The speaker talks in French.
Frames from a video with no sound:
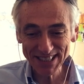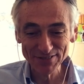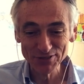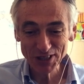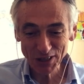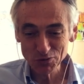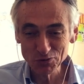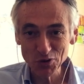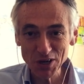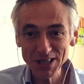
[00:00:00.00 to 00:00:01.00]
et à venir nous
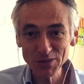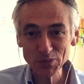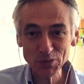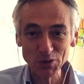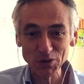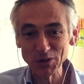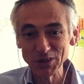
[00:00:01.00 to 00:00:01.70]
voir pour euh,